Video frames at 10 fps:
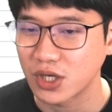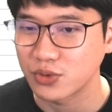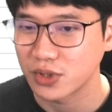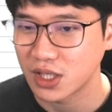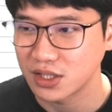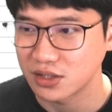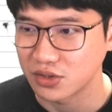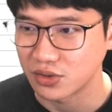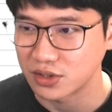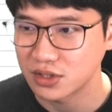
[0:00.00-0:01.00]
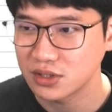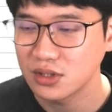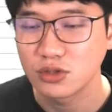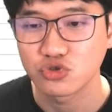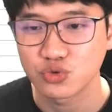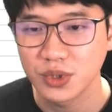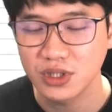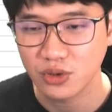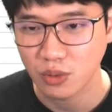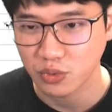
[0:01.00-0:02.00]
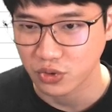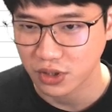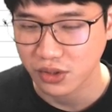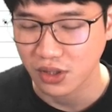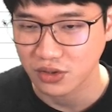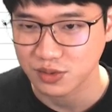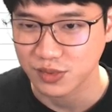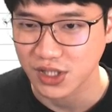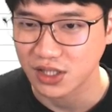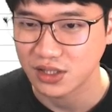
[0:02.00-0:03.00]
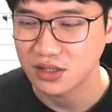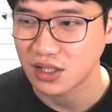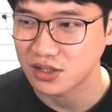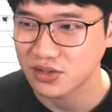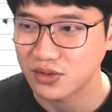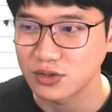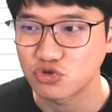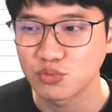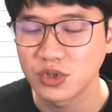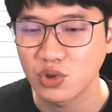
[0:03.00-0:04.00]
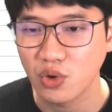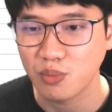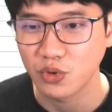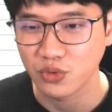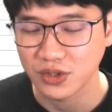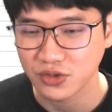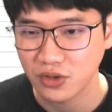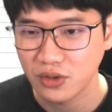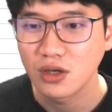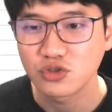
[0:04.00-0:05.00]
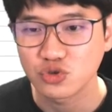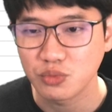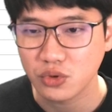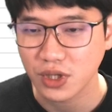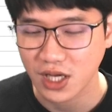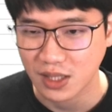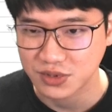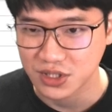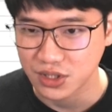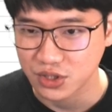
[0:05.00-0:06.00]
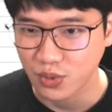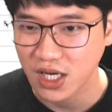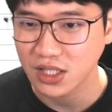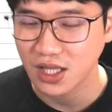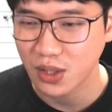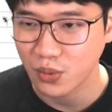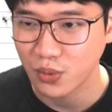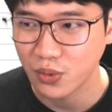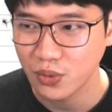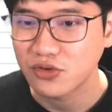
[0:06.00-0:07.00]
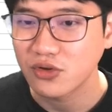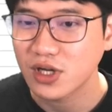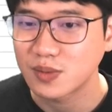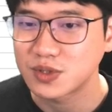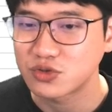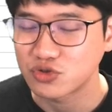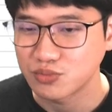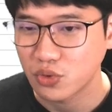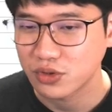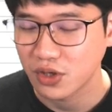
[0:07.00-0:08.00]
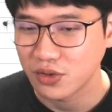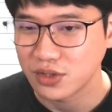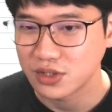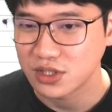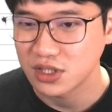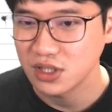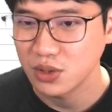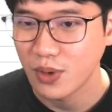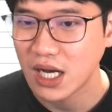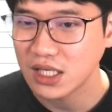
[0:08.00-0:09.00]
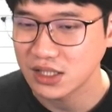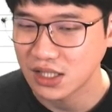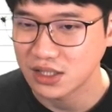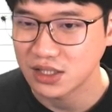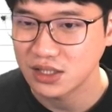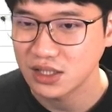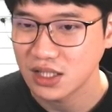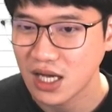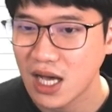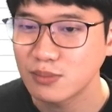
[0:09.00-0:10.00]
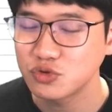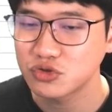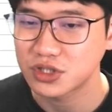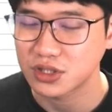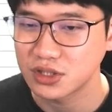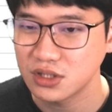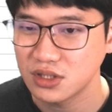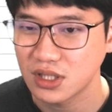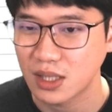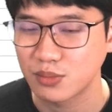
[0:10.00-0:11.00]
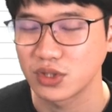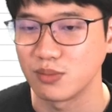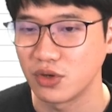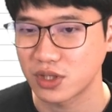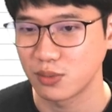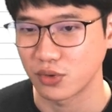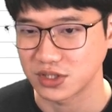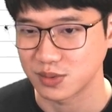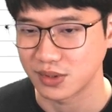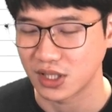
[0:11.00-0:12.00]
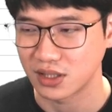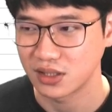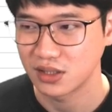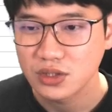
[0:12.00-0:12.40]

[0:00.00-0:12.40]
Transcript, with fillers: 놔둬야 하는 열은 주민등록번호가 될 것입니다. 따라서 이 주민등록번호에서 중복된 값이 있는지 확인하고 어떤 값이 중복되어 있는지 확인하는 함수식을 한번 입력해 보겠습니다.